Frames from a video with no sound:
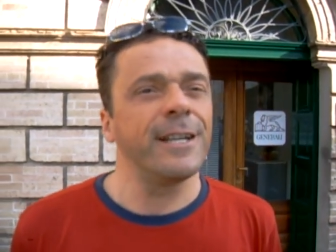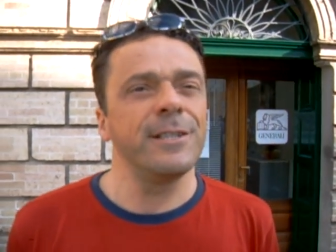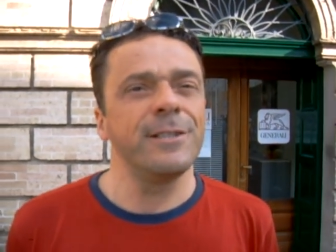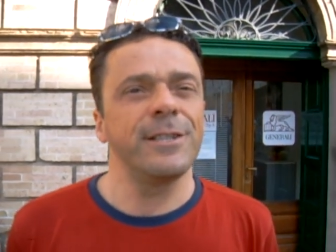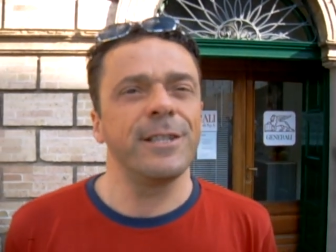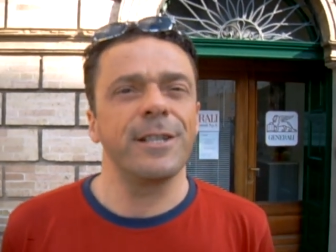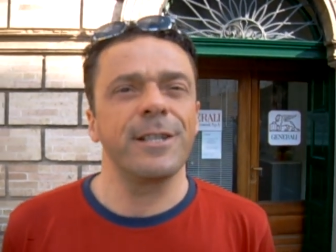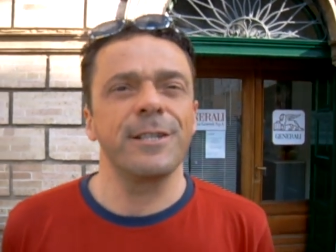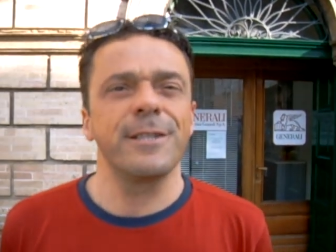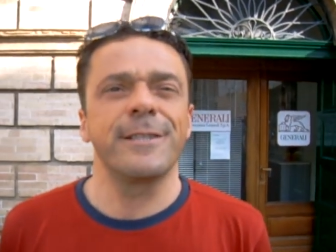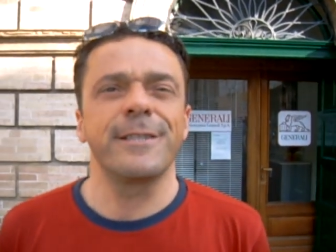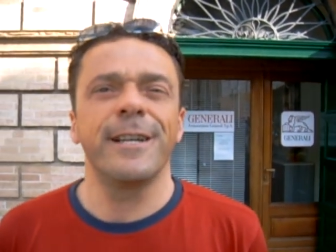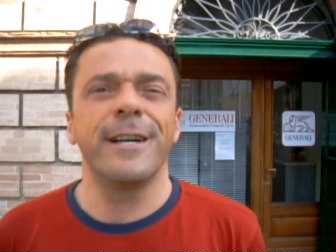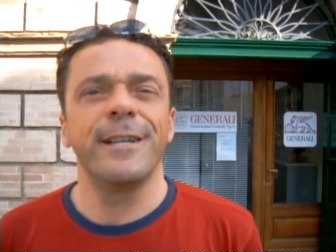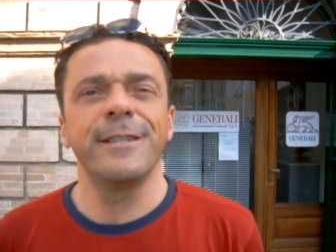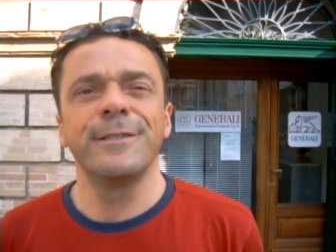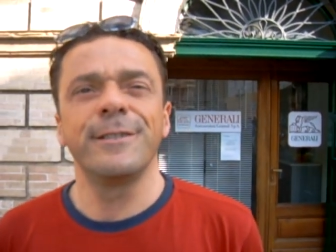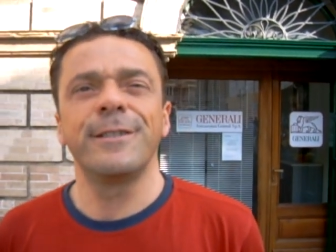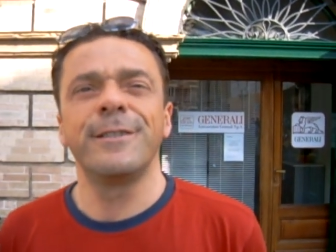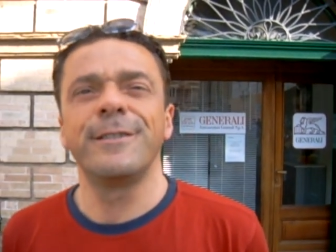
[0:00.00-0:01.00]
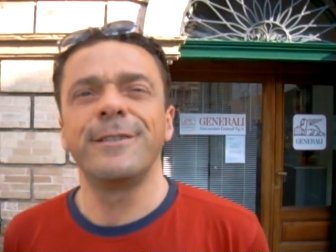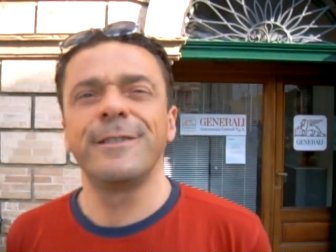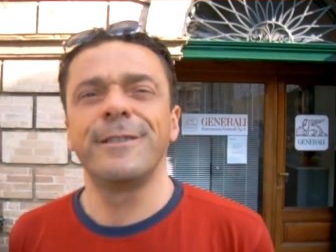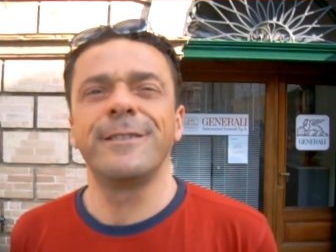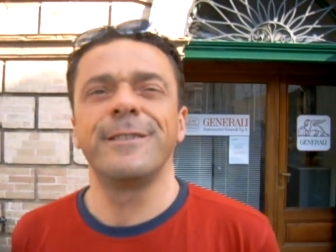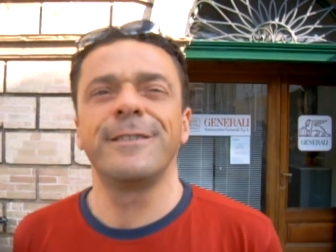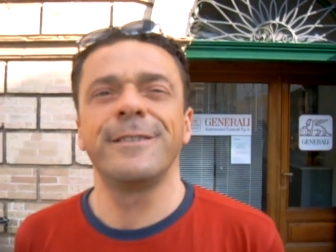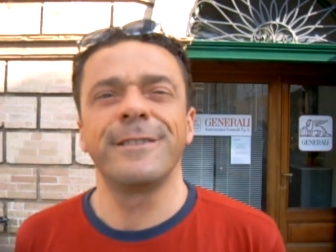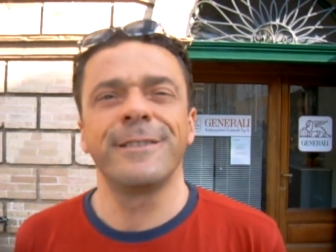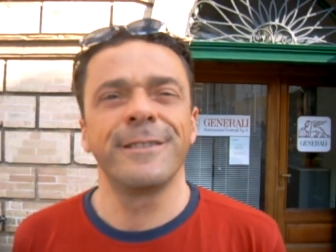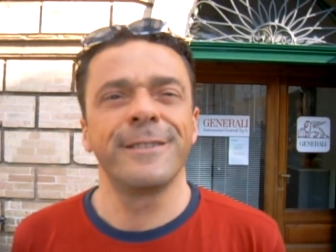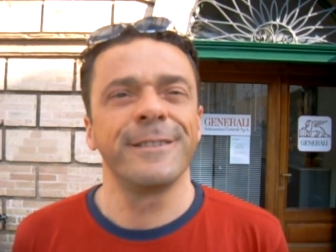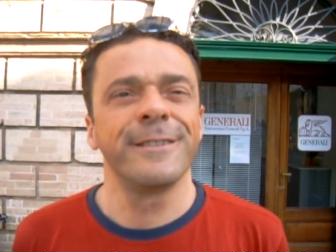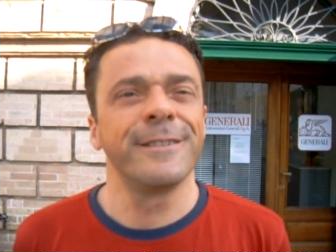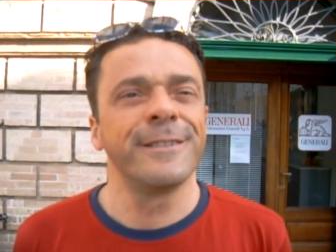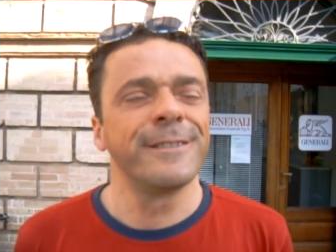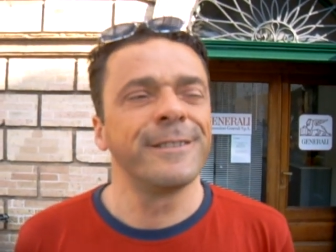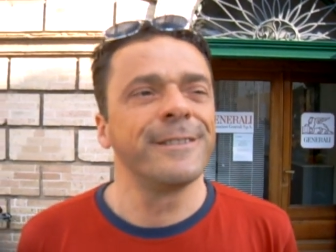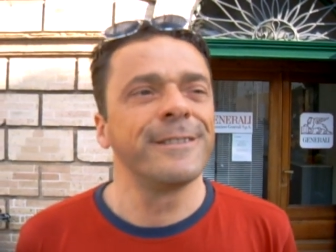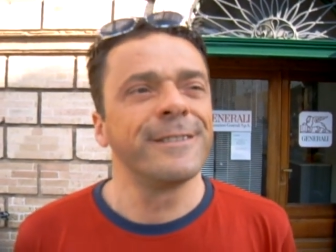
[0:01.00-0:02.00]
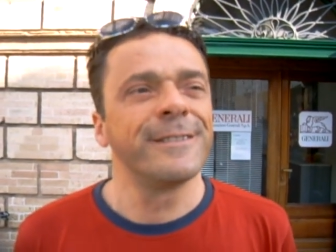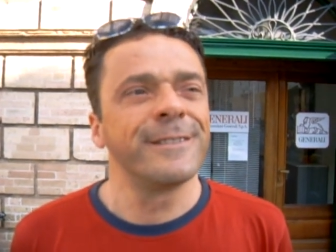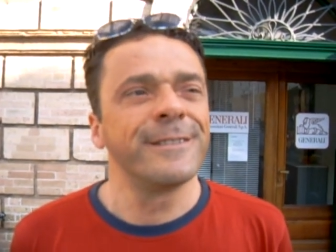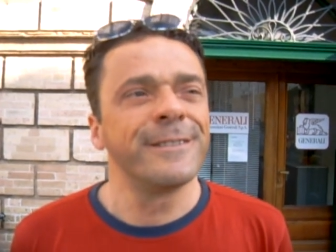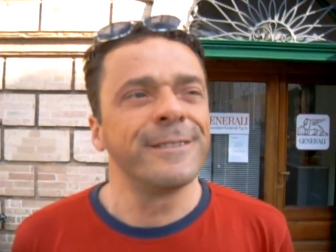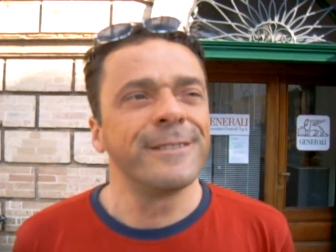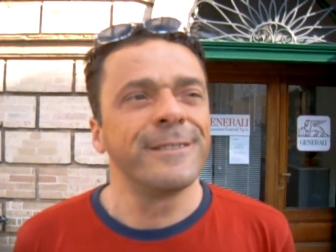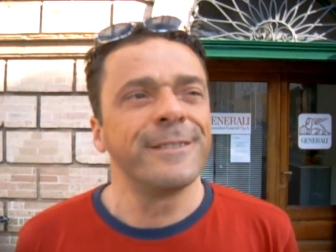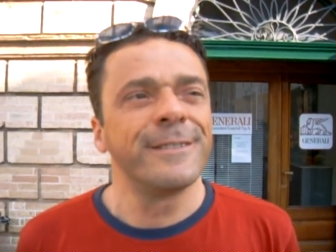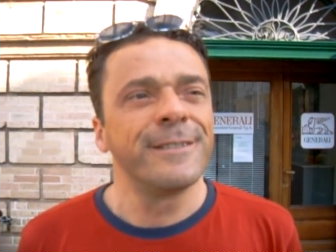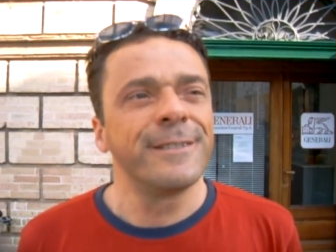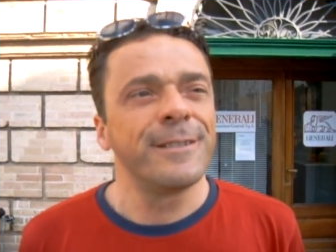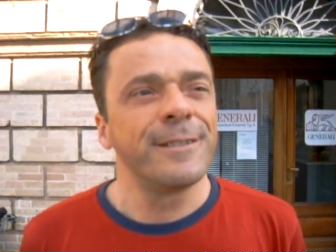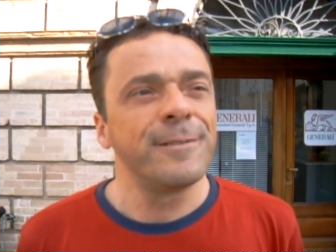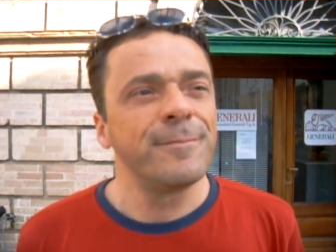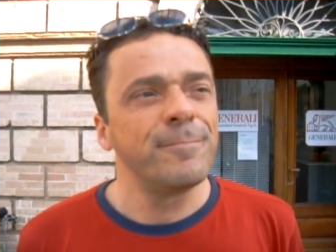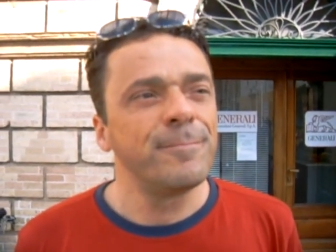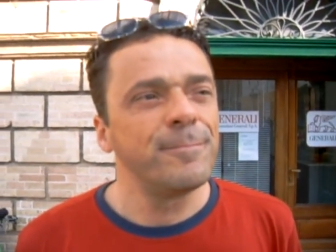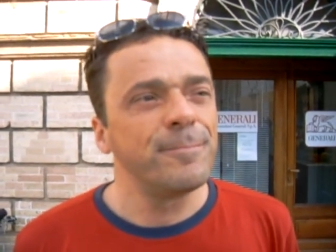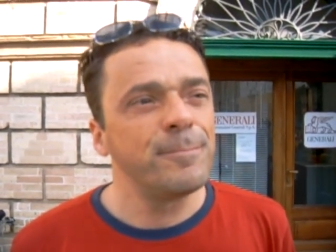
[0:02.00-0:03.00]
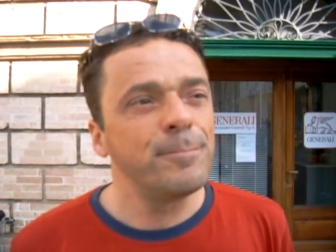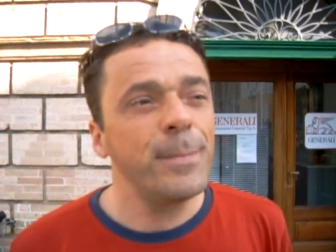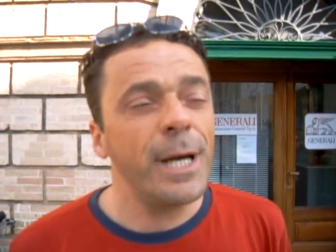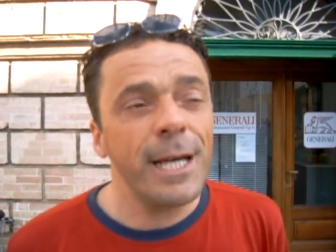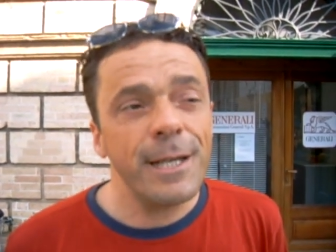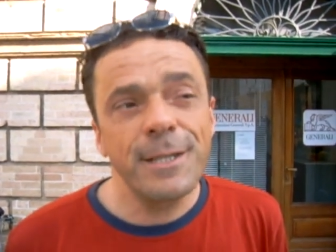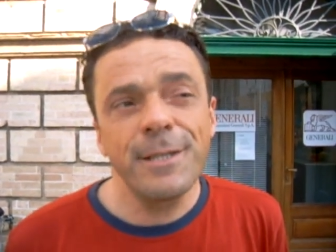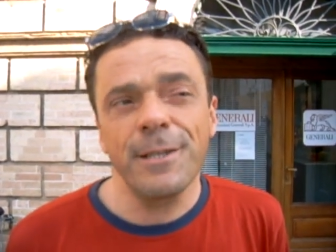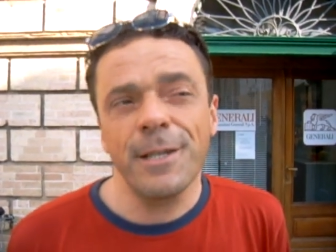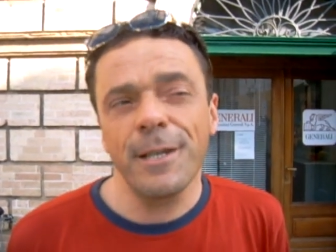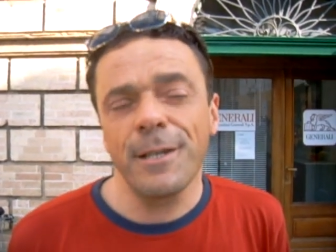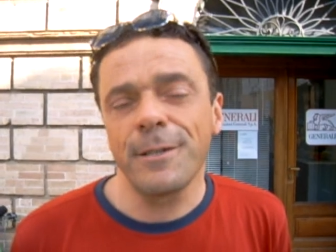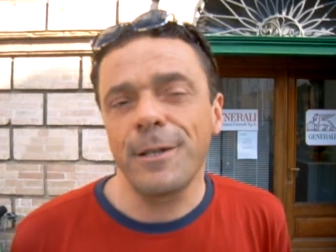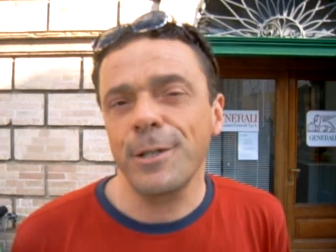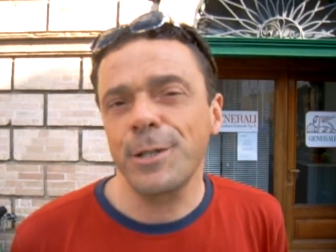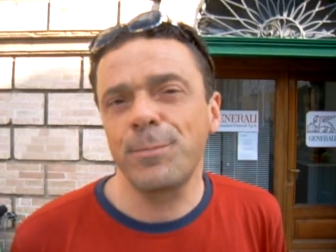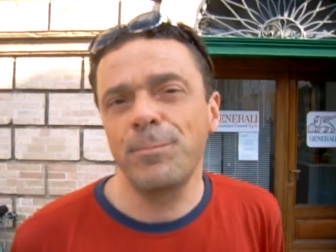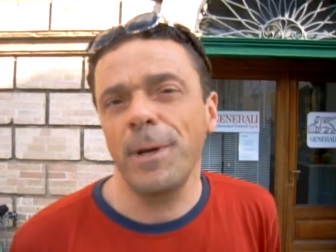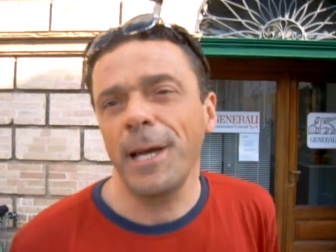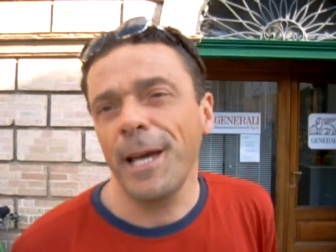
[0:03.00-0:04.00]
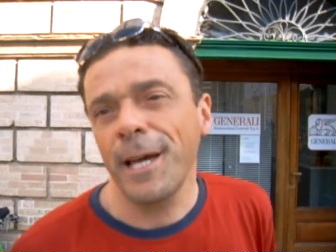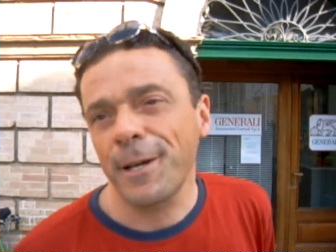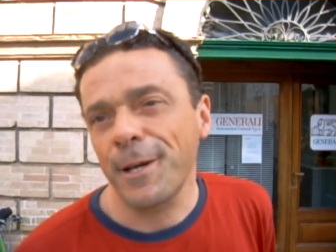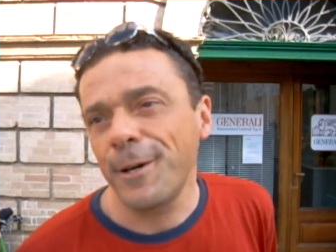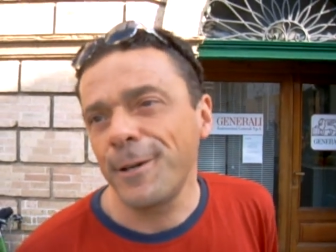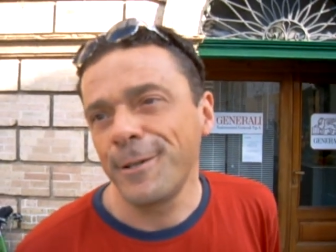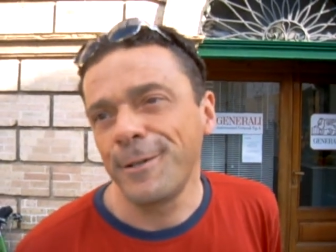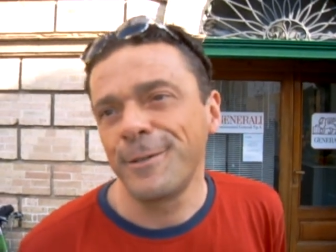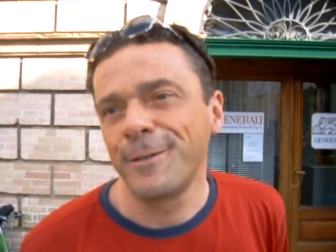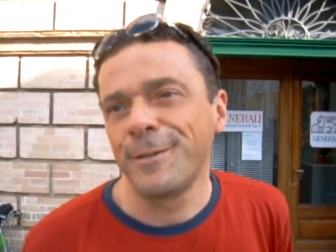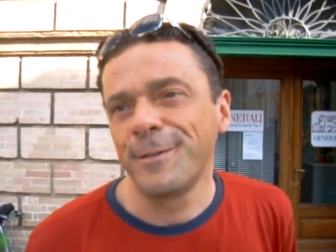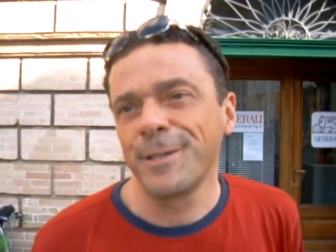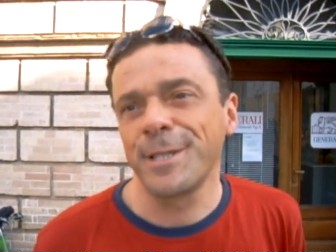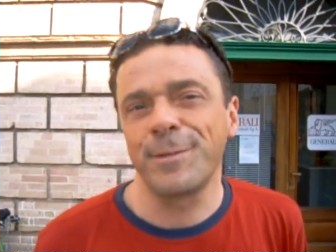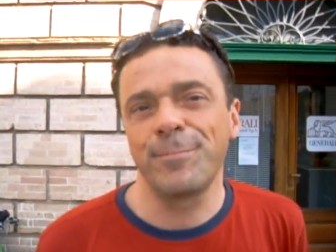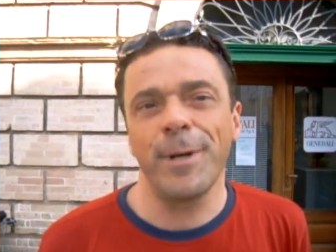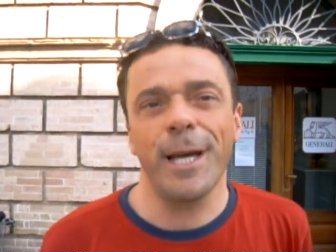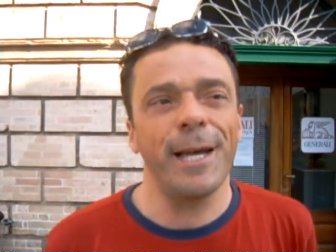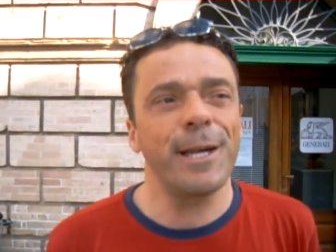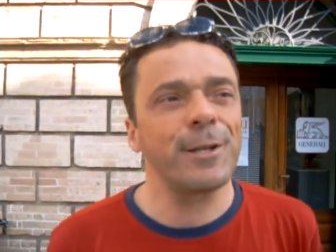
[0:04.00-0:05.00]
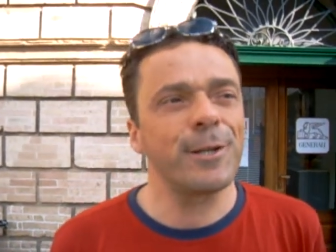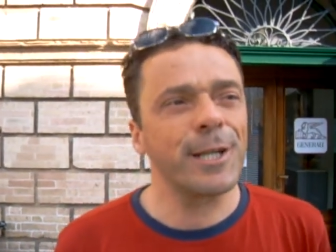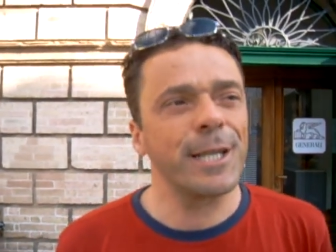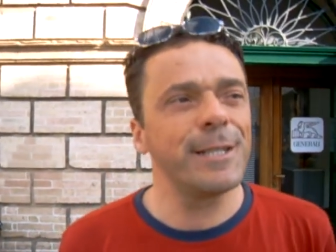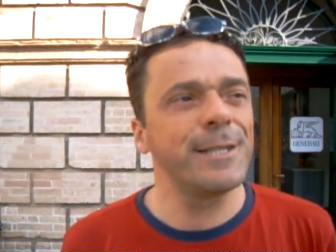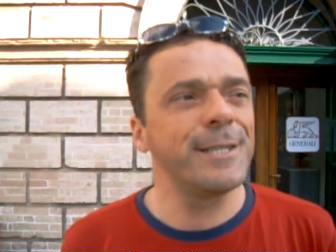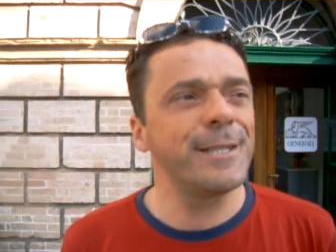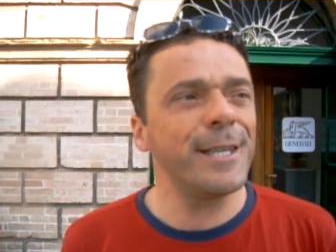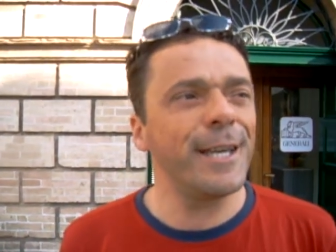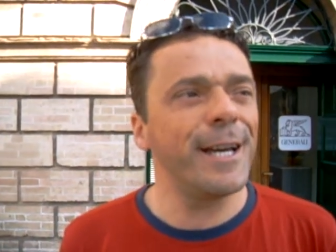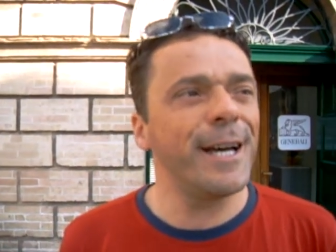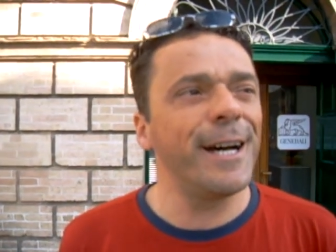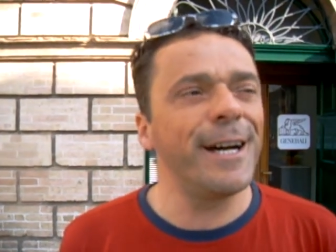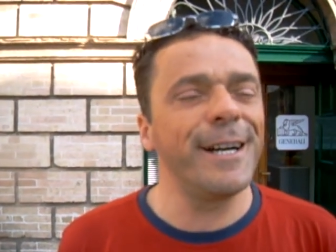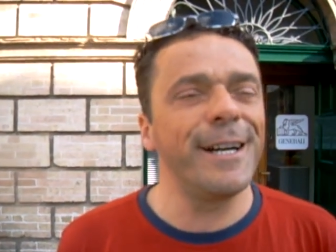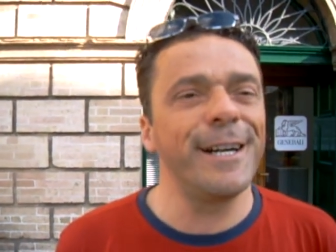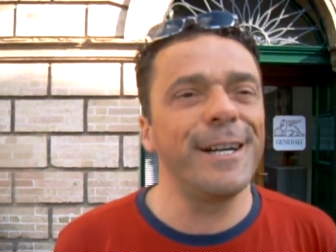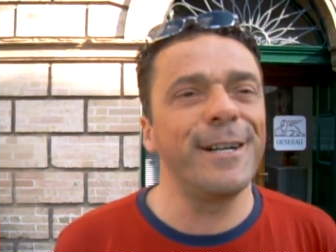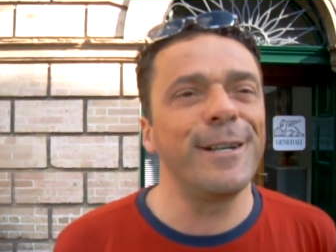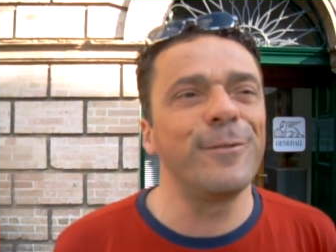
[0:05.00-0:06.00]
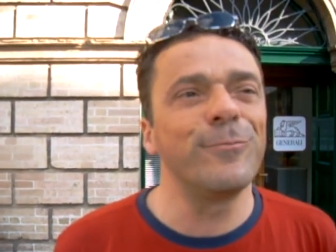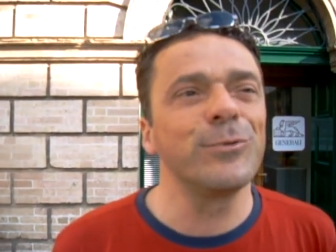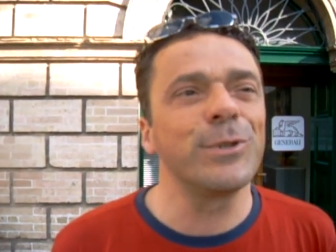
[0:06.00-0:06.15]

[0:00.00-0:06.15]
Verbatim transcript: quindi questo sarà un trampolino di lancio per Atri. Beh Ci... sì, lo spero città della... che sia